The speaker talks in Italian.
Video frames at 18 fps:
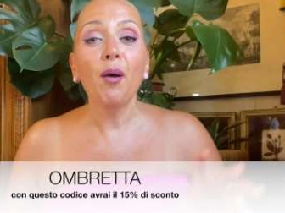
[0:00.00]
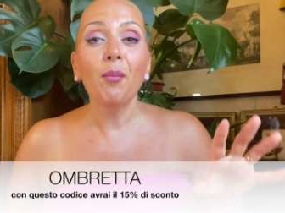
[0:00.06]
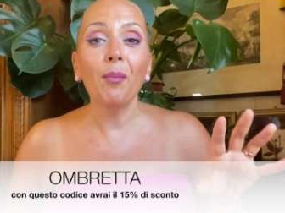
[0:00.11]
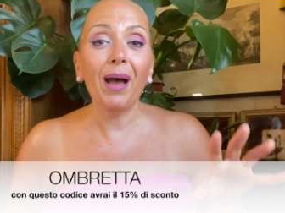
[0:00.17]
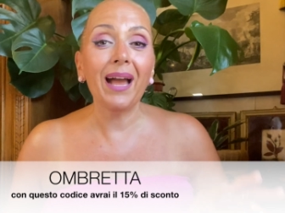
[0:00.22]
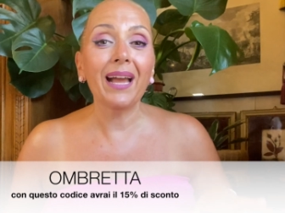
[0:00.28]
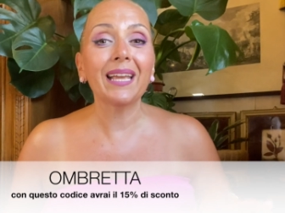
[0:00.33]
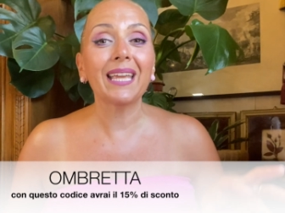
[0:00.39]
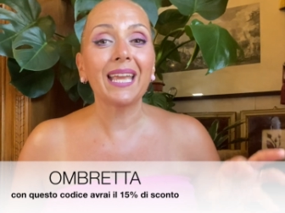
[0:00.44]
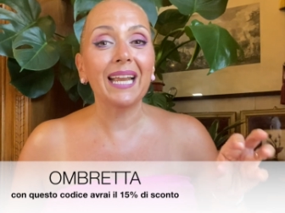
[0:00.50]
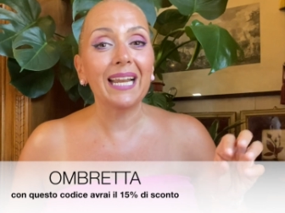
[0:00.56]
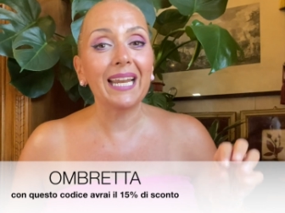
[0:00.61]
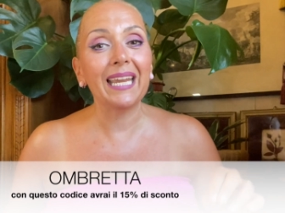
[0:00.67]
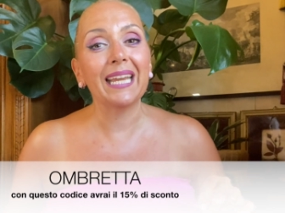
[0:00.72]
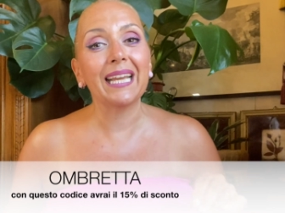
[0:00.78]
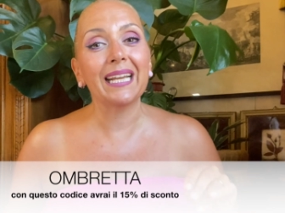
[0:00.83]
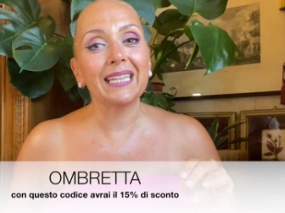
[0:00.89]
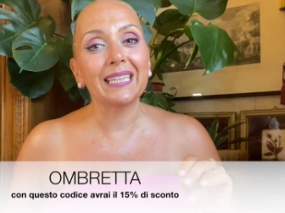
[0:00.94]
ma anche i
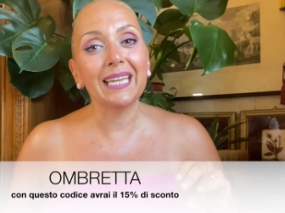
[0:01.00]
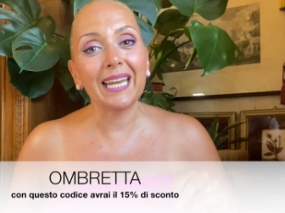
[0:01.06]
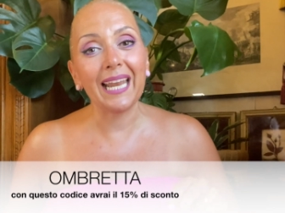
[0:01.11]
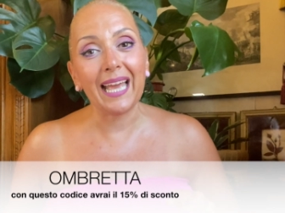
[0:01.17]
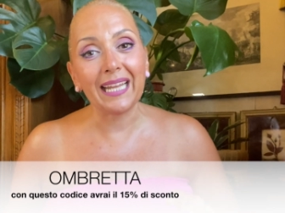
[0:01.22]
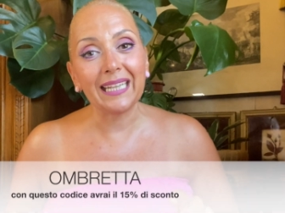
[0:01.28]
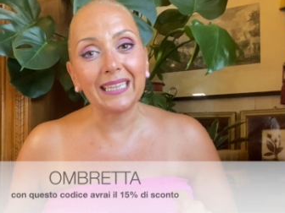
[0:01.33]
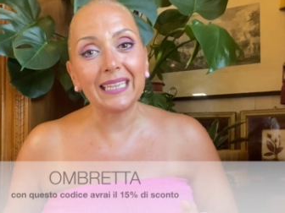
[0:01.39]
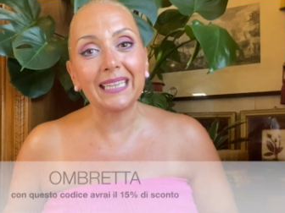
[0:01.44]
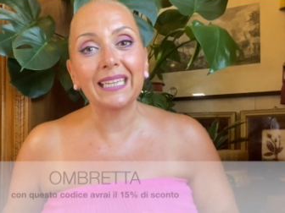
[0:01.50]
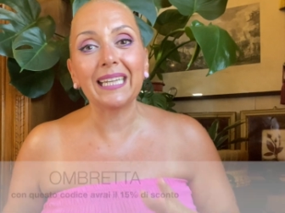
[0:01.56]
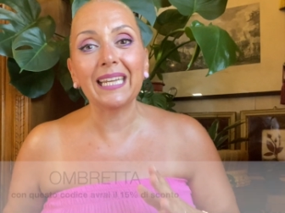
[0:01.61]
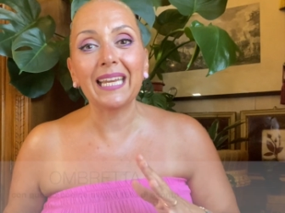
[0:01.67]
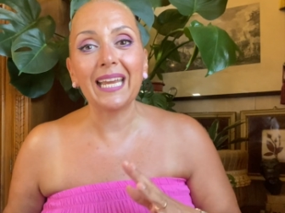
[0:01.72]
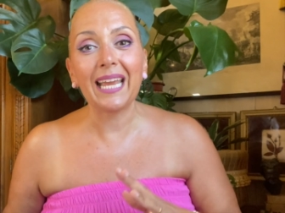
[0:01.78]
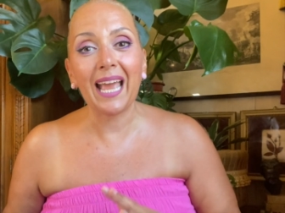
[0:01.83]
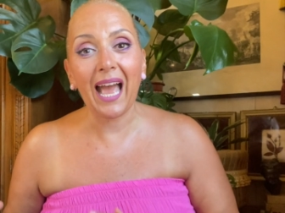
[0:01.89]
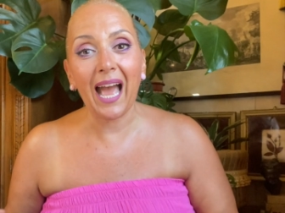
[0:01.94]
link diretti
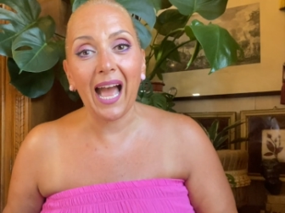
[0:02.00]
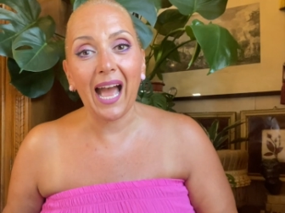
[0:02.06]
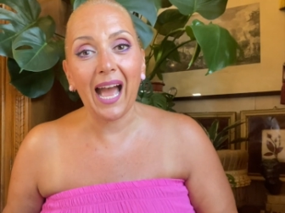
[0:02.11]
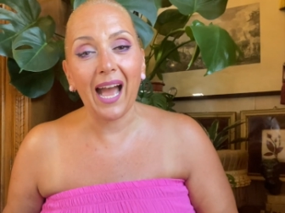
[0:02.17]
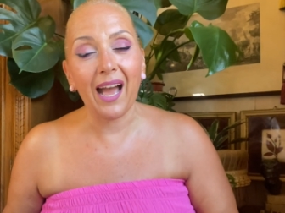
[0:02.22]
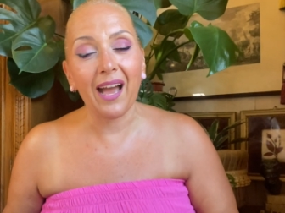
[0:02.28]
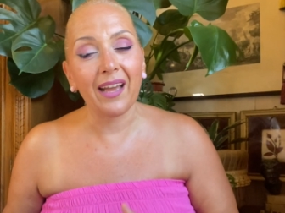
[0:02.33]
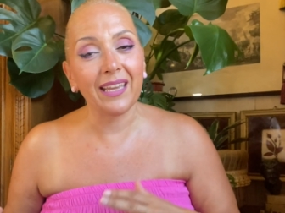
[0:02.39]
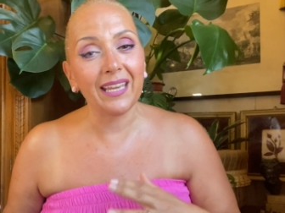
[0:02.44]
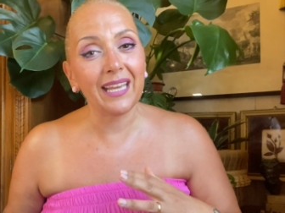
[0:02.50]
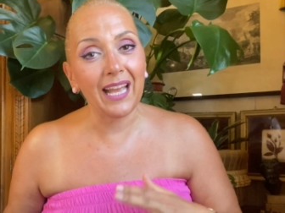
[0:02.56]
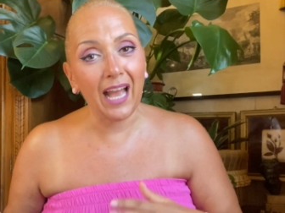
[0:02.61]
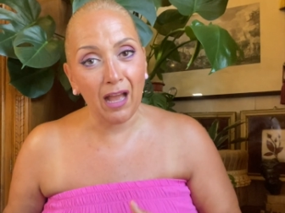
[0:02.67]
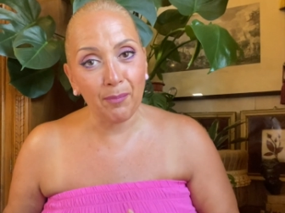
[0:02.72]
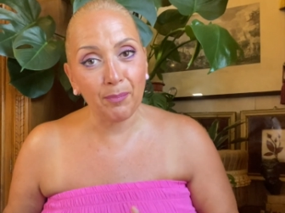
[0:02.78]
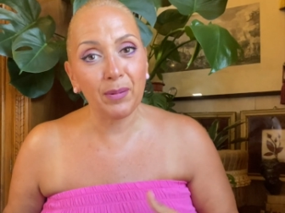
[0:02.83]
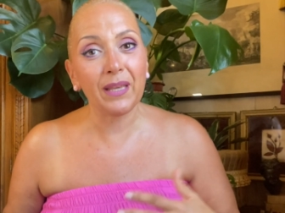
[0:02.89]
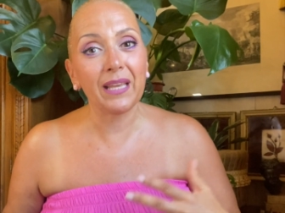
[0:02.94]
legati ai
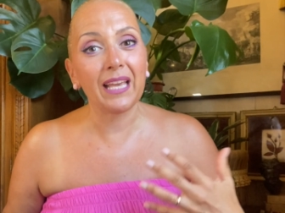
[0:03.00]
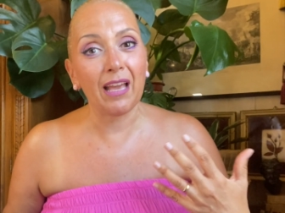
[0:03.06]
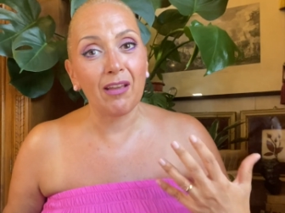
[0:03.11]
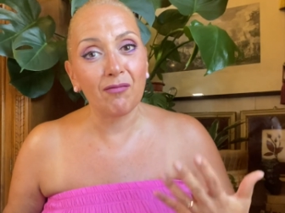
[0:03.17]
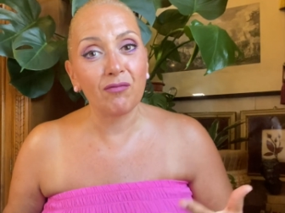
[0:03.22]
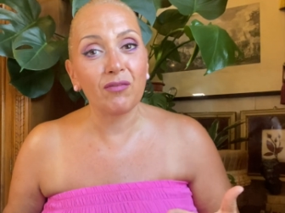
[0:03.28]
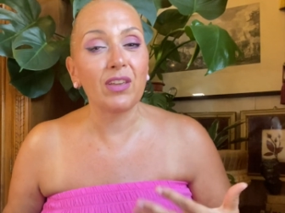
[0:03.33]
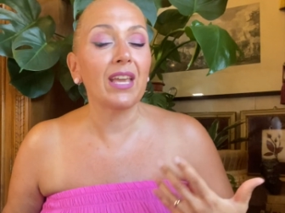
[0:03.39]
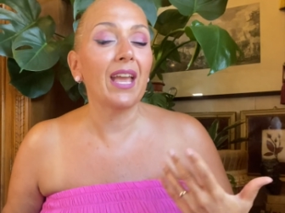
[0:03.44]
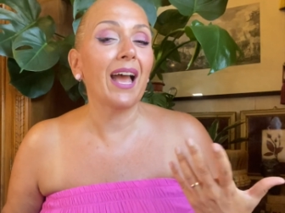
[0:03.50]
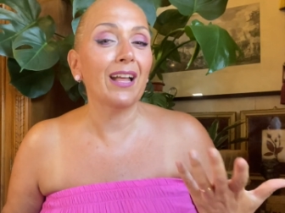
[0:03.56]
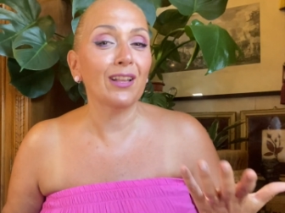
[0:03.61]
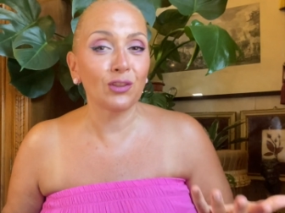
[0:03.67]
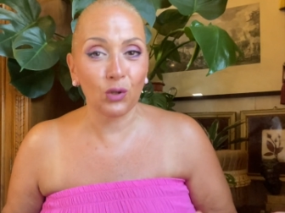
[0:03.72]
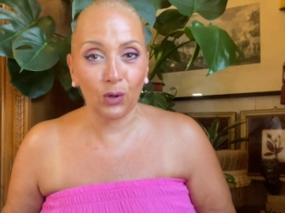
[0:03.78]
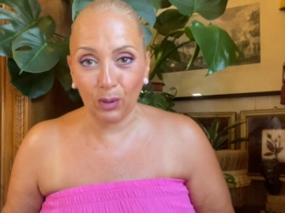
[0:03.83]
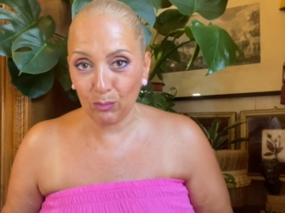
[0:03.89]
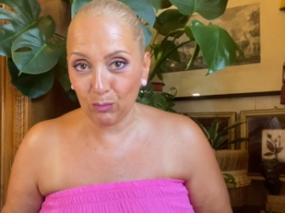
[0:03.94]
capi che vi
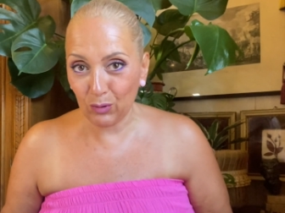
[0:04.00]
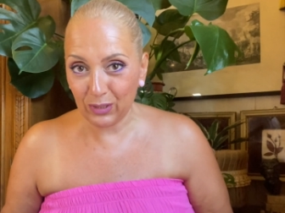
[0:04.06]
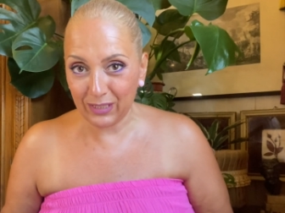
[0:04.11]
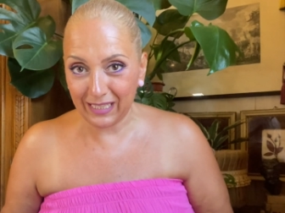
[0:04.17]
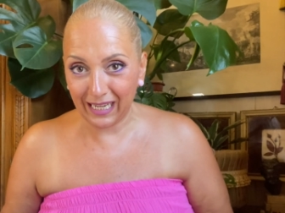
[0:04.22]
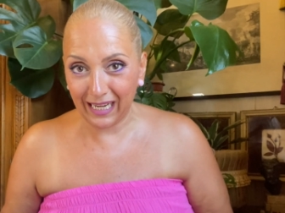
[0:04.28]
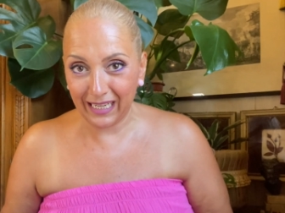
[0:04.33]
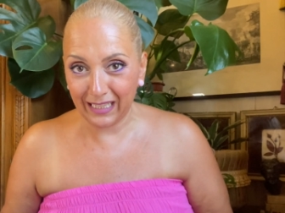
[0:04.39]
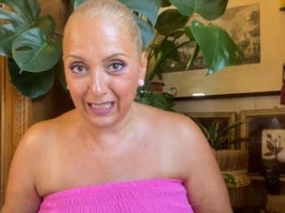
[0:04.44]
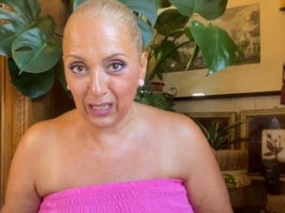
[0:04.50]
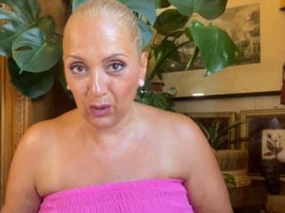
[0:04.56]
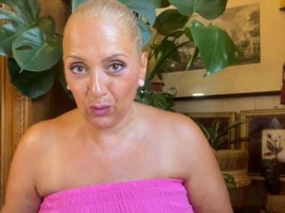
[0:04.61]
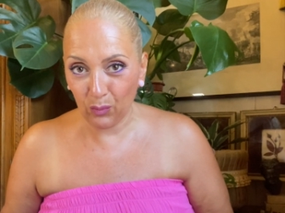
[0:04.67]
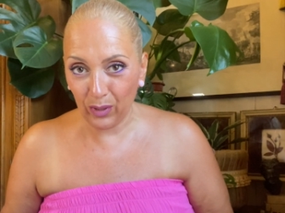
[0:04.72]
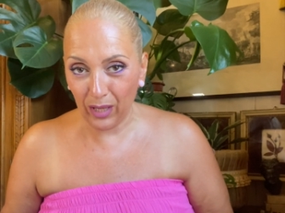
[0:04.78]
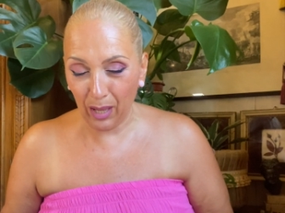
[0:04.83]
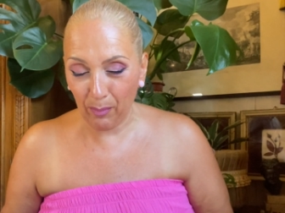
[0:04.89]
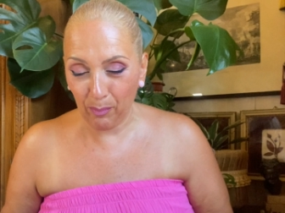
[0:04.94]
andrò a mostrare di
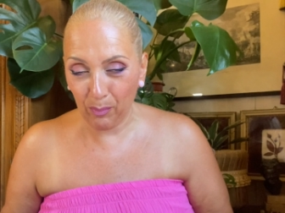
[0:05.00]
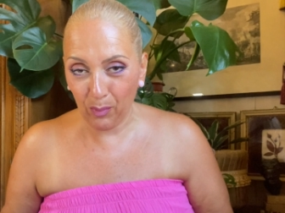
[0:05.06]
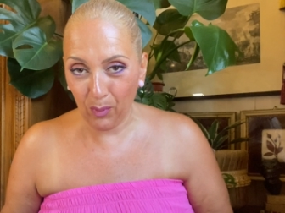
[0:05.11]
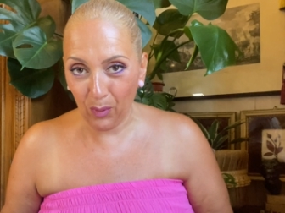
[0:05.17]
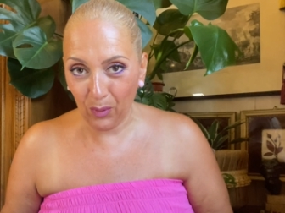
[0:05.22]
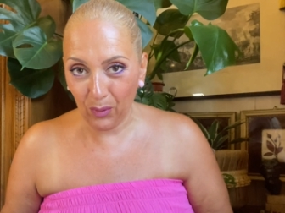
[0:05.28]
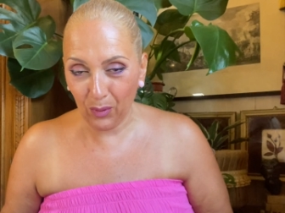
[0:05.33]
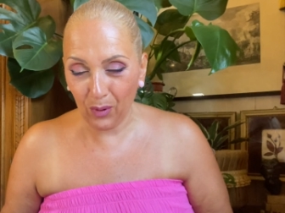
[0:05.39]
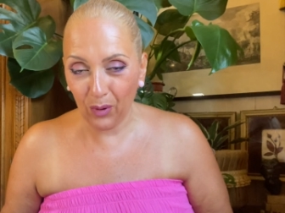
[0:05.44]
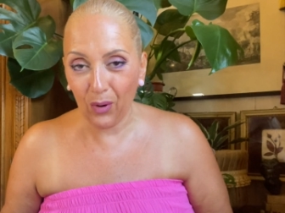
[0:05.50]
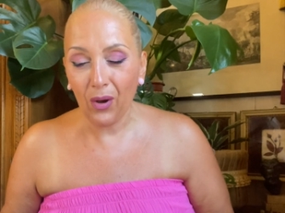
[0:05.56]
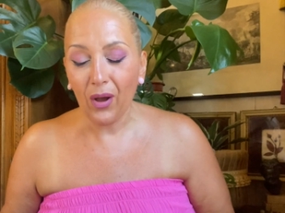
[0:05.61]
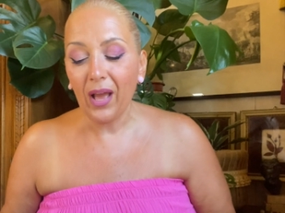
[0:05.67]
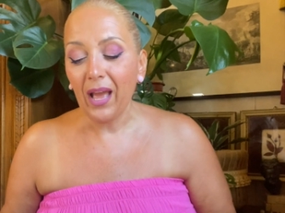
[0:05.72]
qui a poco.